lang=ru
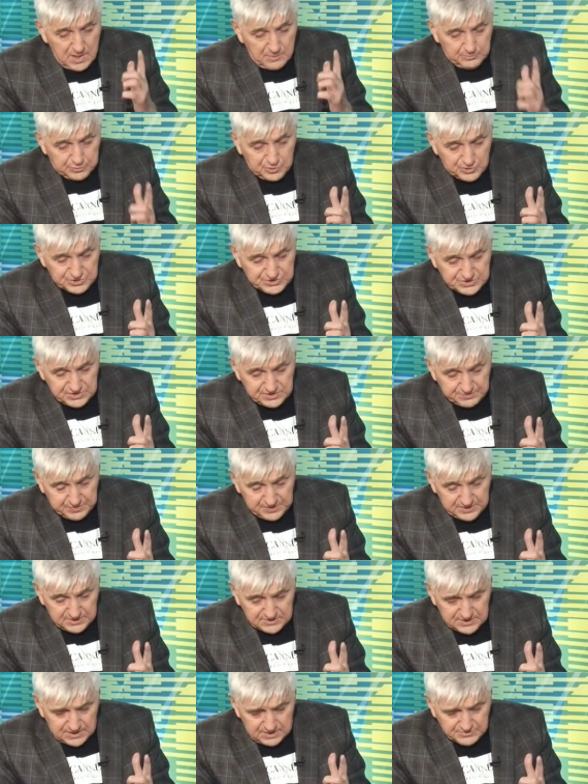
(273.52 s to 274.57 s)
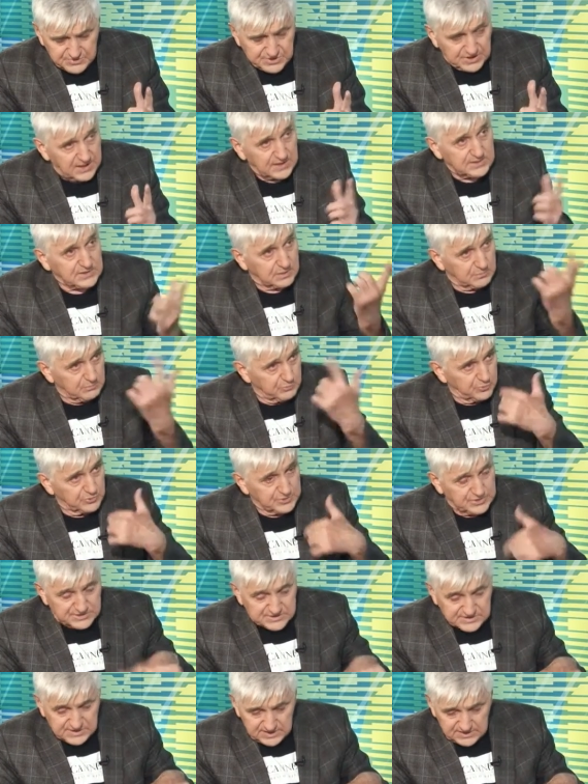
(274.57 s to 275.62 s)
площадь перед драмтеатром
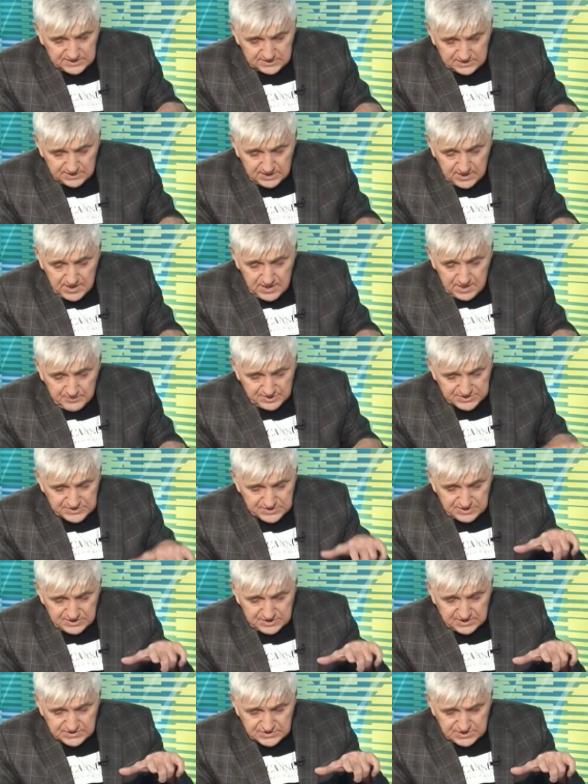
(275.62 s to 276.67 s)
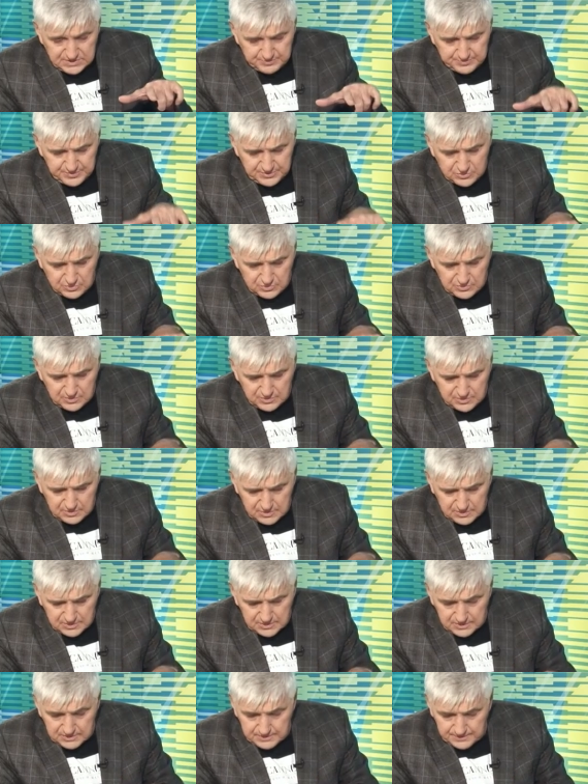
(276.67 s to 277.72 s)
будет занята почти каждый день. Петро, э,
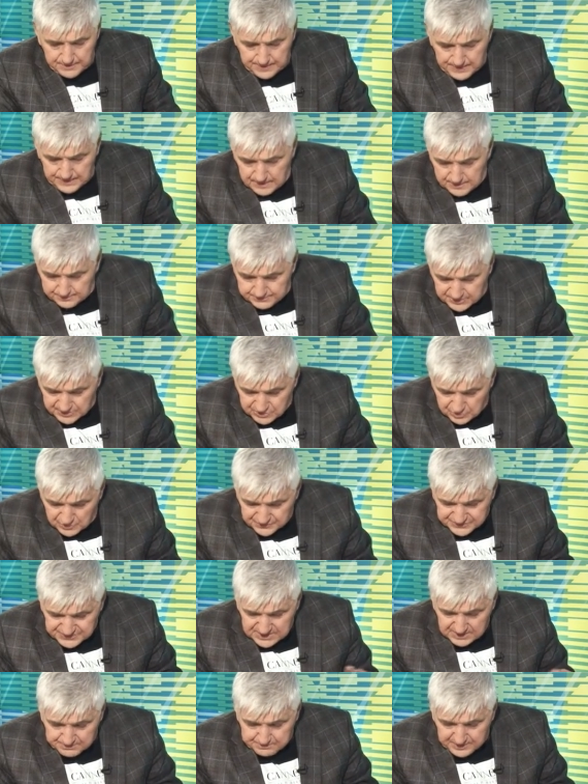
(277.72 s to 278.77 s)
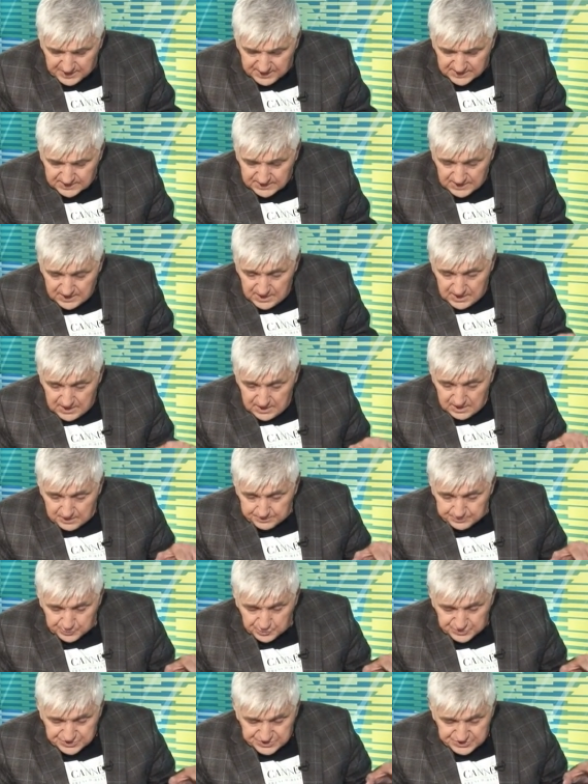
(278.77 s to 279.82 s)
э, э Петровский парк, э,
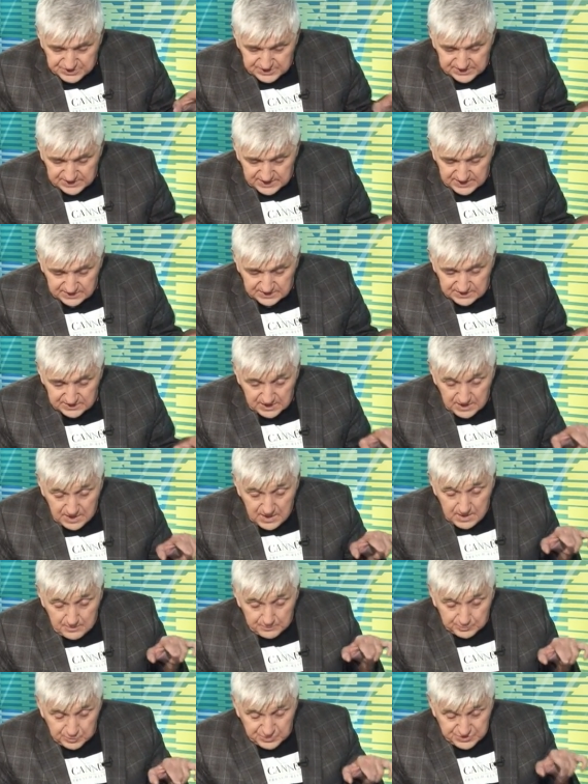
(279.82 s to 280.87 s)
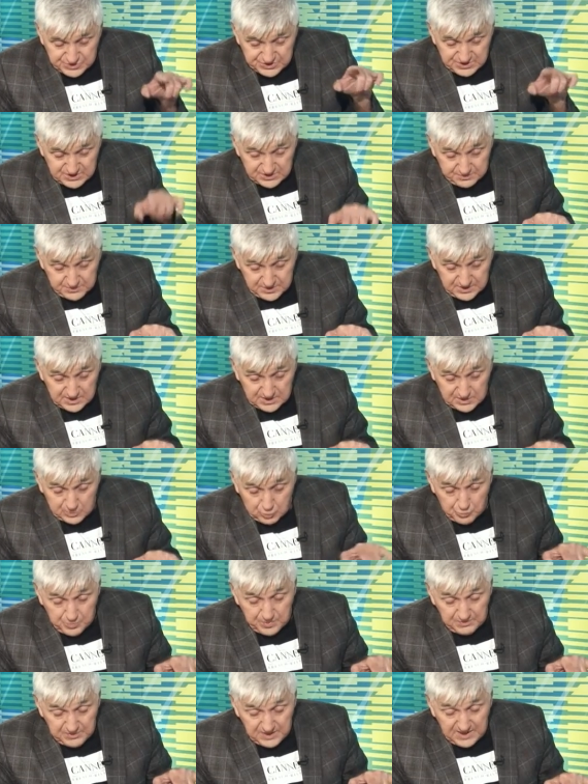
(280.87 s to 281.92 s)
площадь Ленина, площадь Мира,
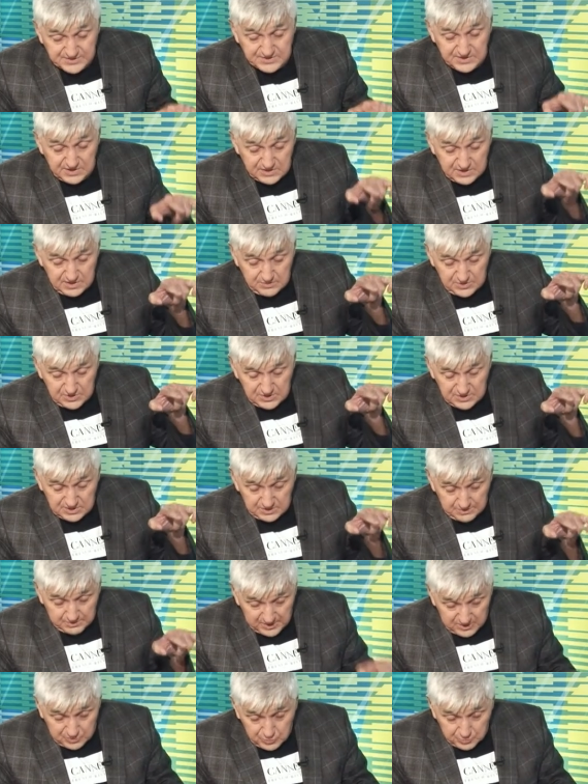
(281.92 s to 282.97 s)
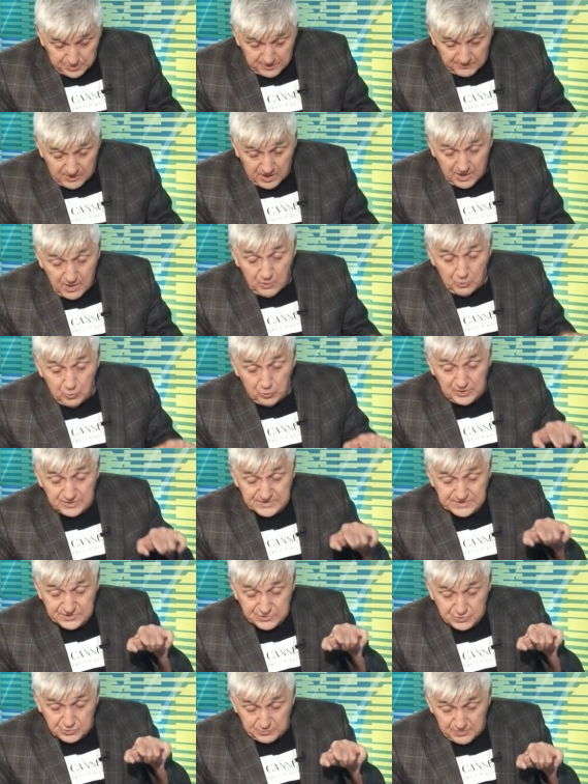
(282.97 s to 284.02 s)
у библиотеки имени Добролюбова,
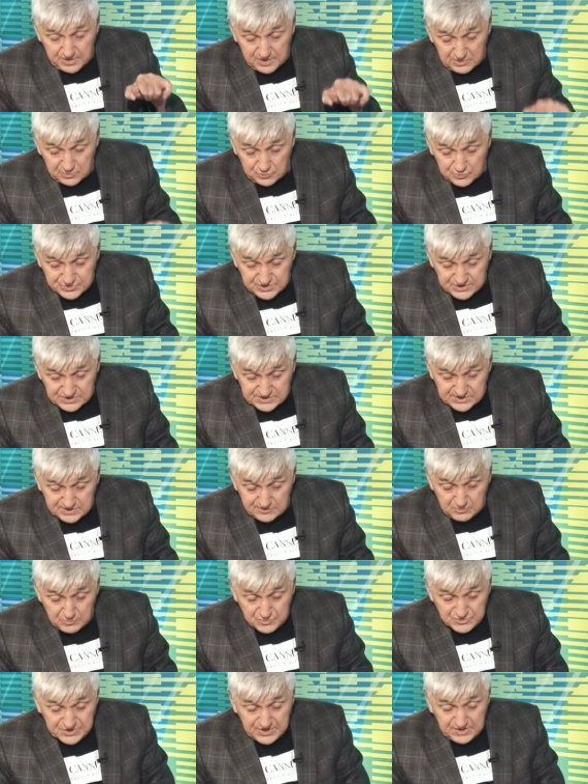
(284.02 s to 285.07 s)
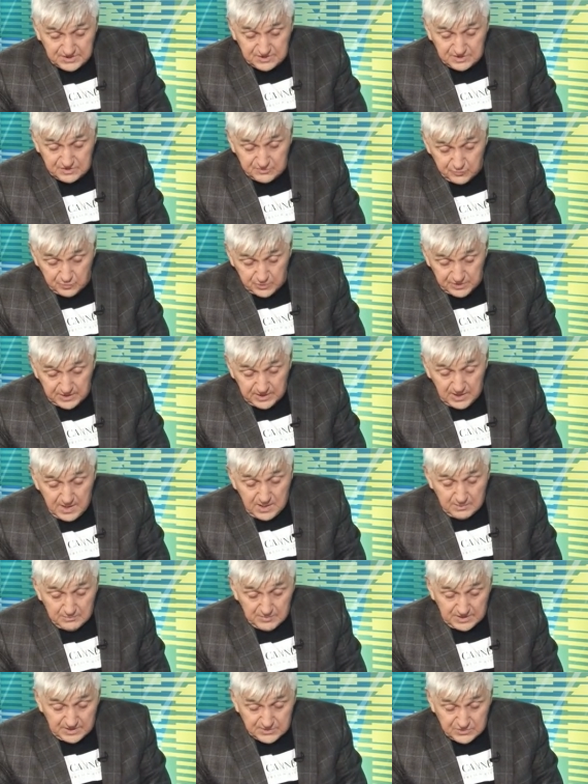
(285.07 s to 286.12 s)
улица Чумбара-Лучинского, музейный дворик,
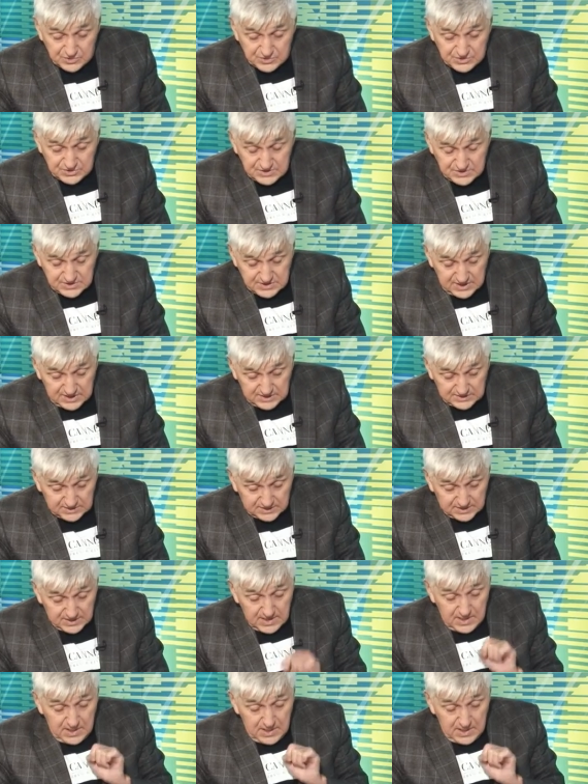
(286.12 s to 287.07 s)
молодежный театр.